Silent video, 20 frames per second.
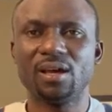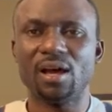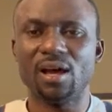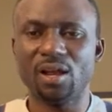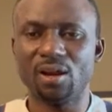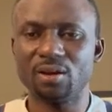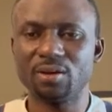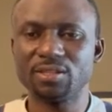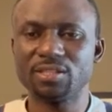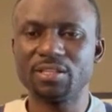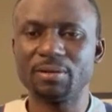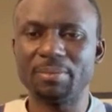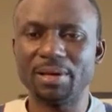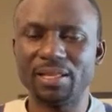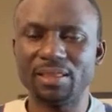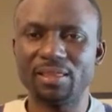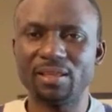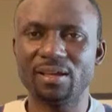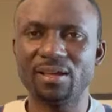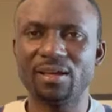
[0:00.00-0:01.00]
Alors ce
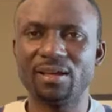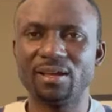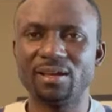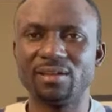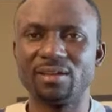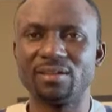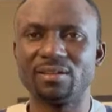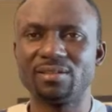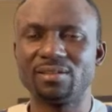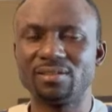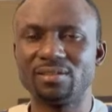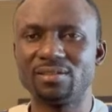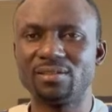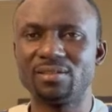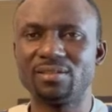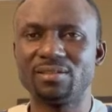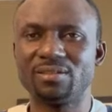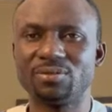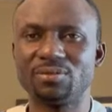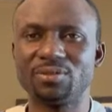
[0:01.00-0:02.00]
matin,
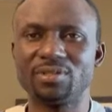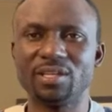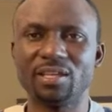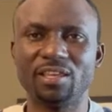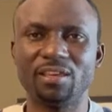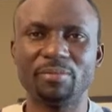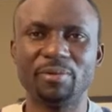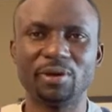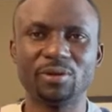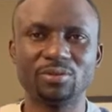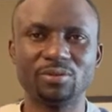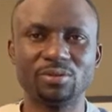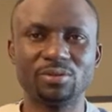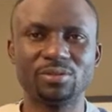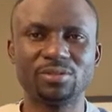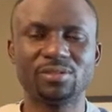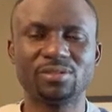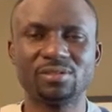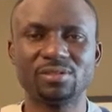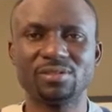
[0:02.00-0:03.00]
tous ceux qui
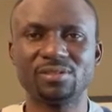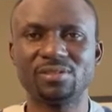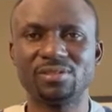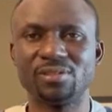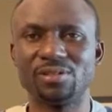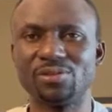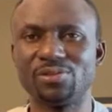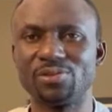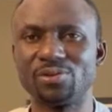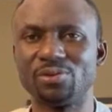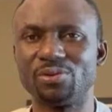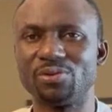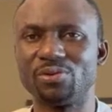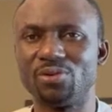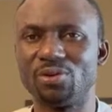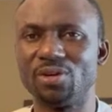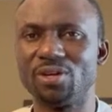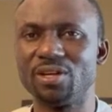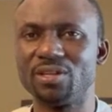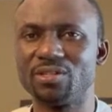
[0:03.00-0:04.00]
m'écoutent, s'ils sont
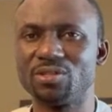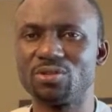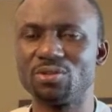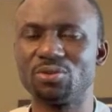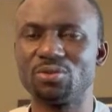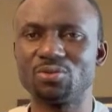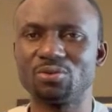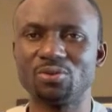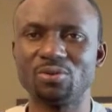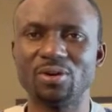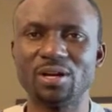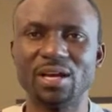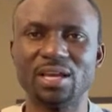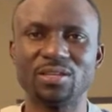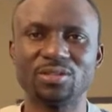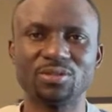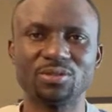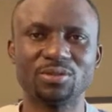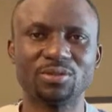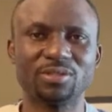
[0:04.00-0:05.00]
deux, ils sont trois,
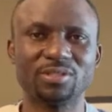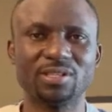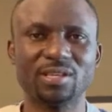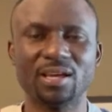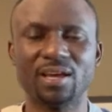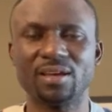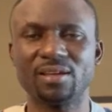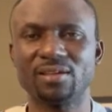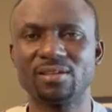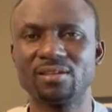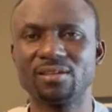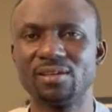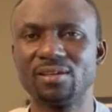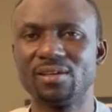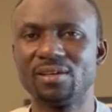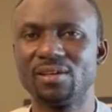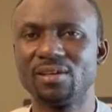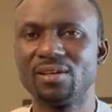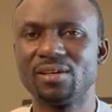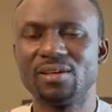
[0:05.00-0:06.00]
ils sont cinq,
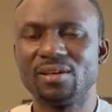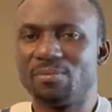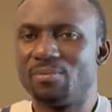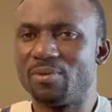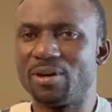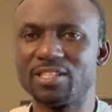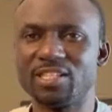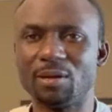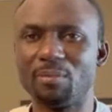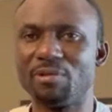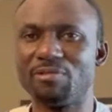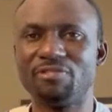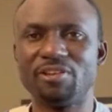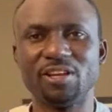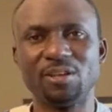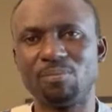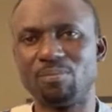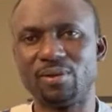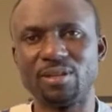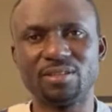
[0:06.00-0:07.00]
moi ça me fait
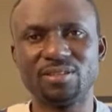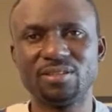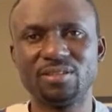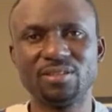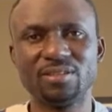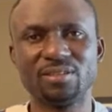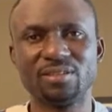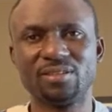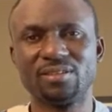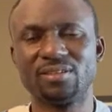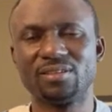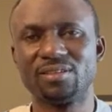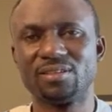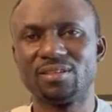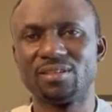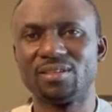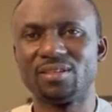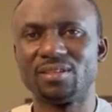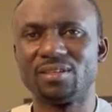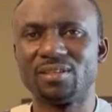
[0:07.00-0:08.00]
du plaisir.
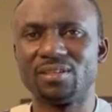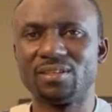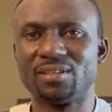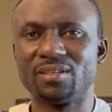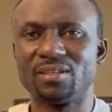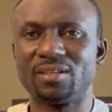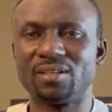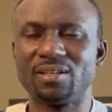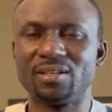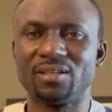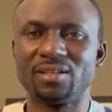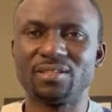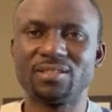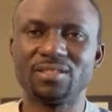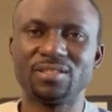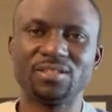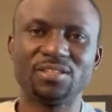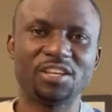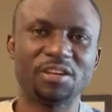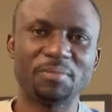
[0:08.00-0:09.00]
Euh,
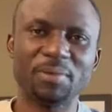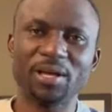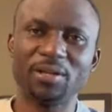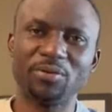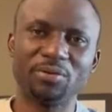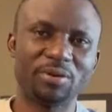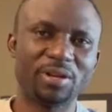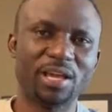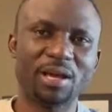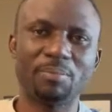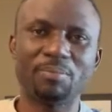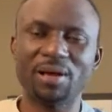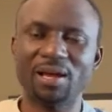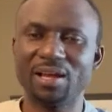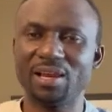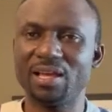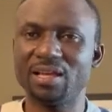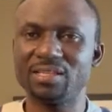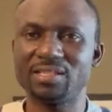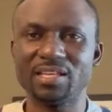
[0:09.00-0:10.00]
si Dieu m'a donné à
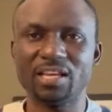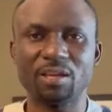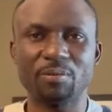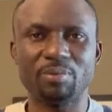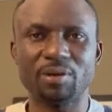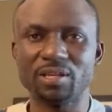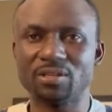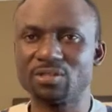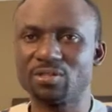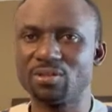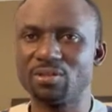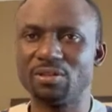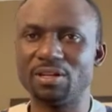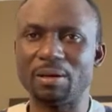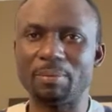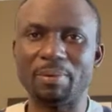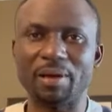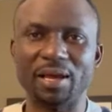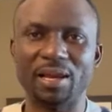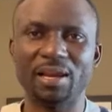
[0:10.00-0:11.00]
parler à cinq personnes,
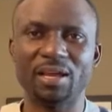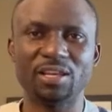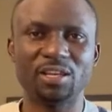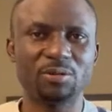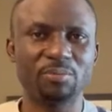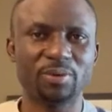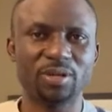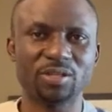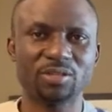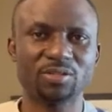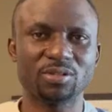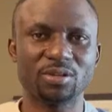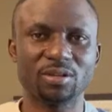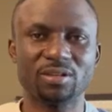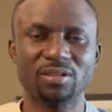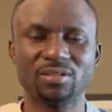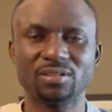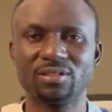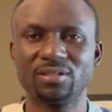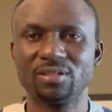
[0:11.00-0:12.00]
à parler à dix
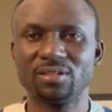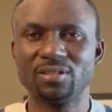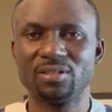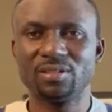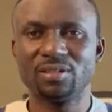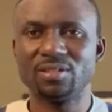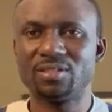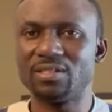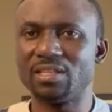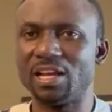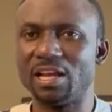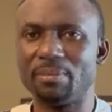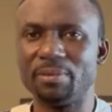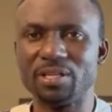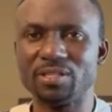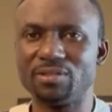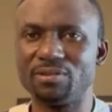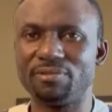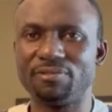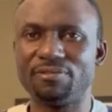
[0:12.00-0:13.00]
personnes, cela
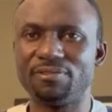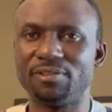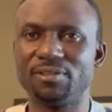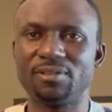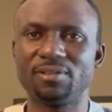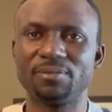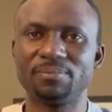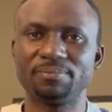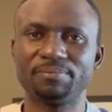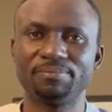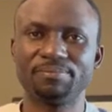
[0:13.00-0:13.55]
me suffit.